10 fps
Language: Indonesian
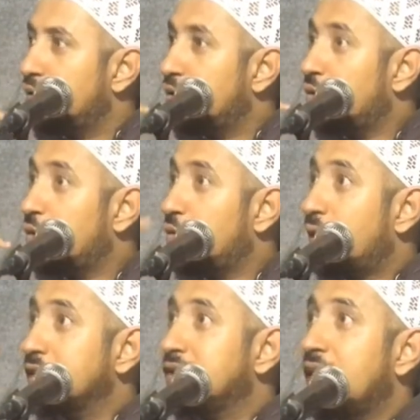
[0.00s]
Ini
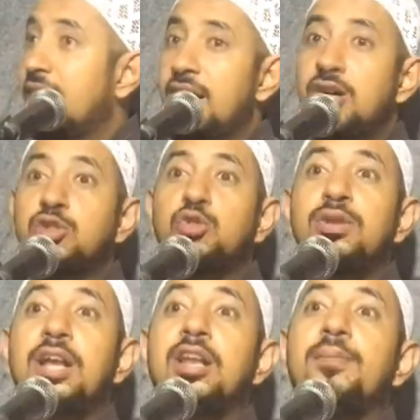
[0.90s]
terkena
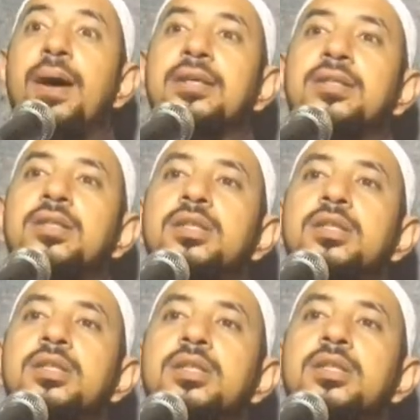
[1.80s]
debu
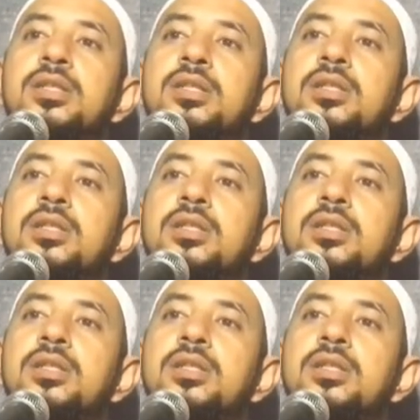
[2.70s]
sunnah.